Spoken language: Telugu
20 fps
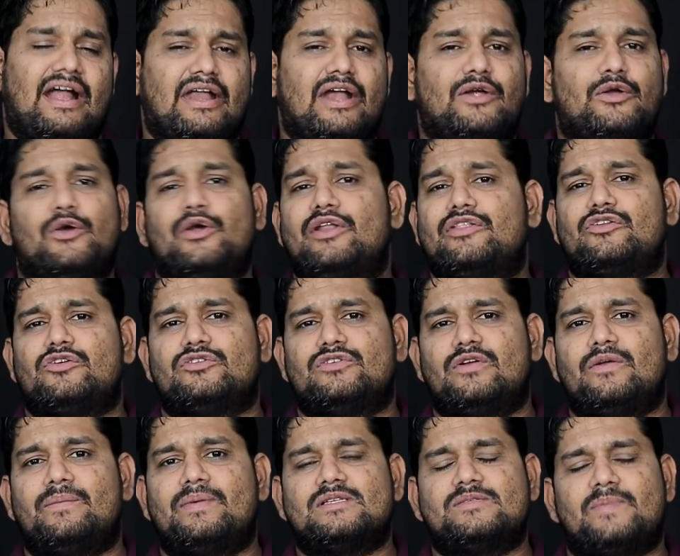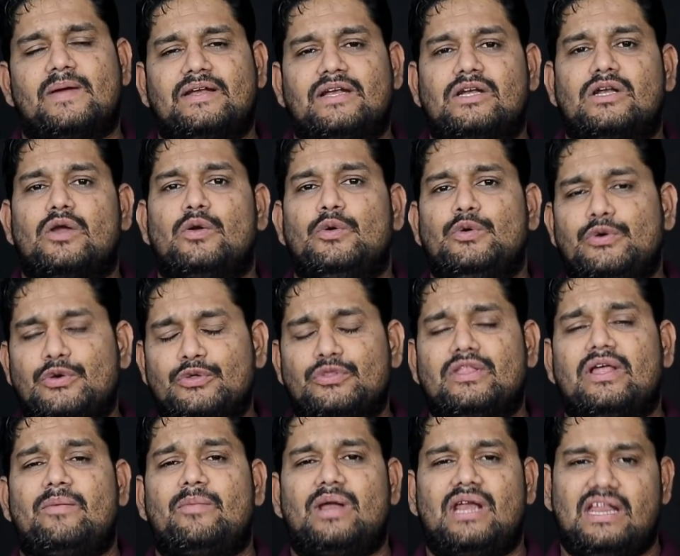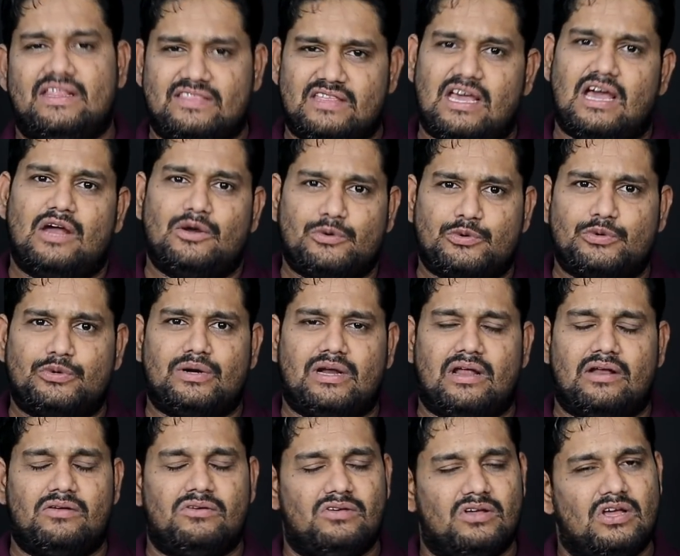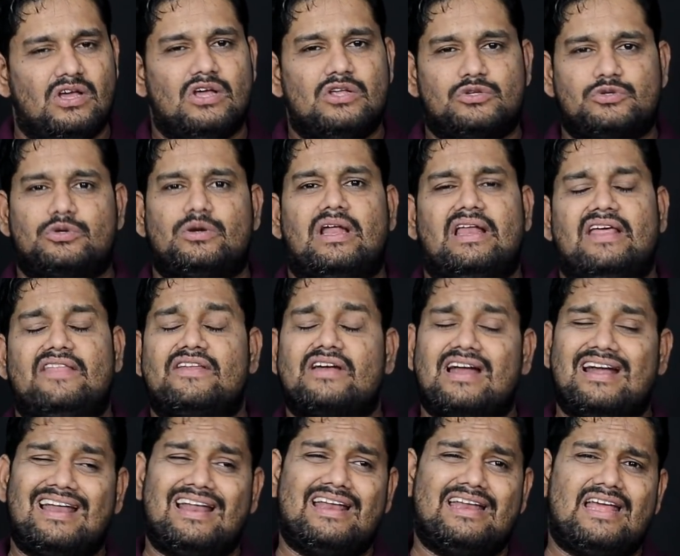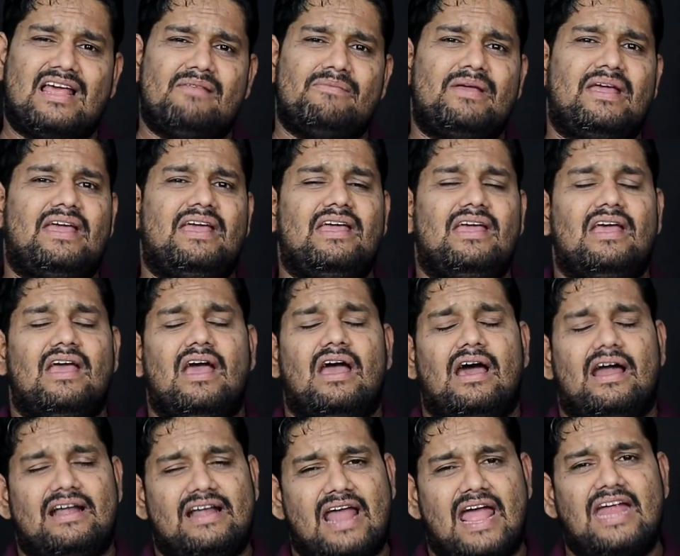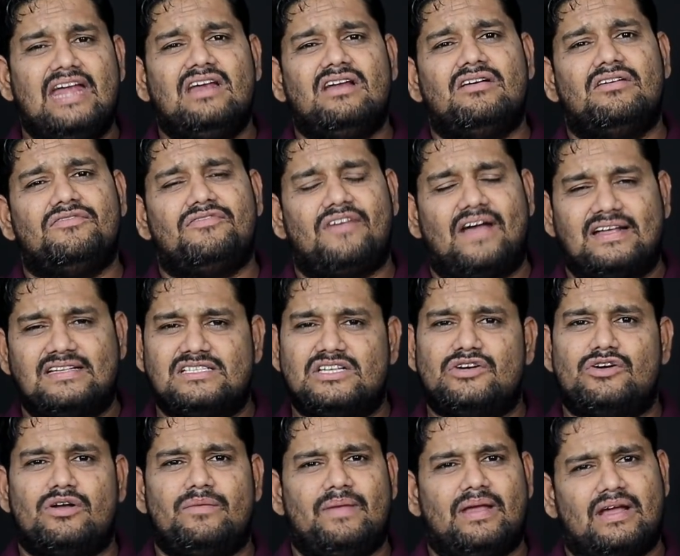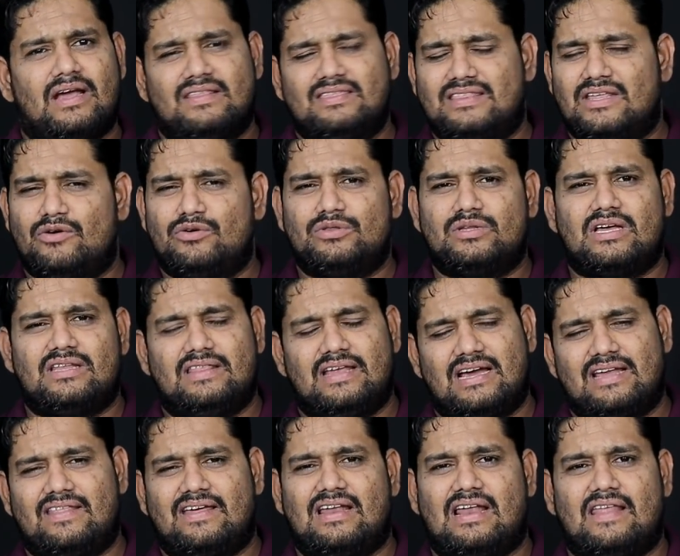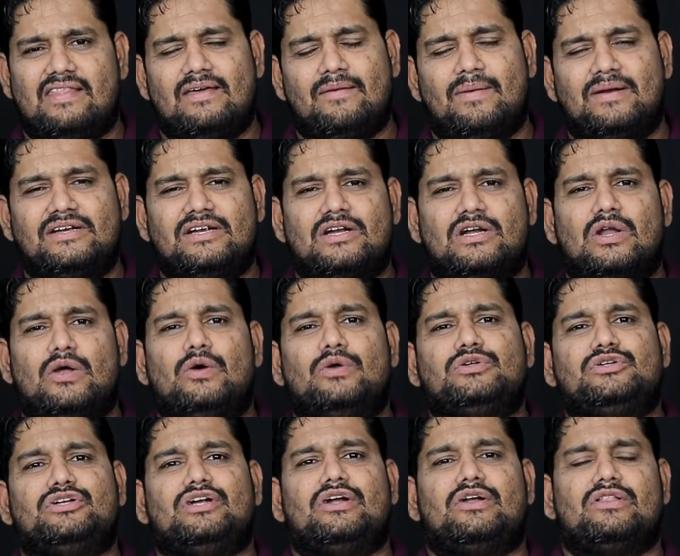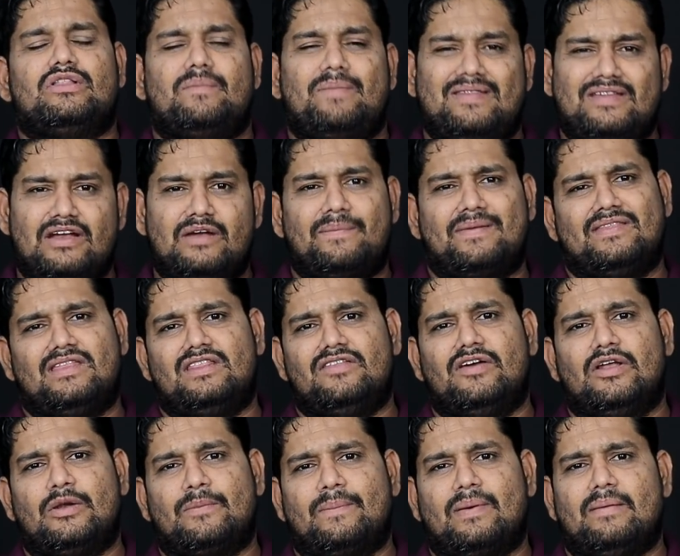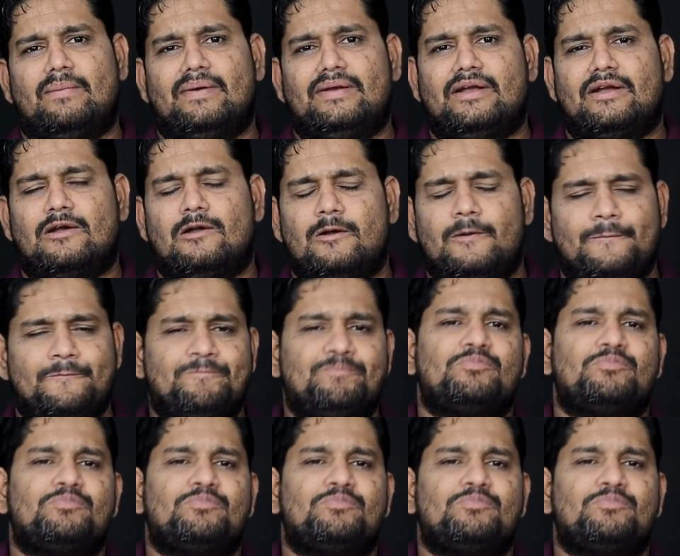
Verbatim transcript: అండర్ ట్వంటీ థౌసండ్ రూపీస్ బడ్జెట్లో ఉంటుందేమని అయితే అనుకుంటున్నాను చూడాలి ఎందుకంటే రియల్మీ నైన్ ఫైవ్ జీ కూడా మీకు అంతే ఉంది కదా దగ్గర దగ్గర అదే బడ్జెట్లో వచ్చినట్టుంది పదిహేడు పద్దెనిమిది వేల రూపాయల బడ్జెట్లో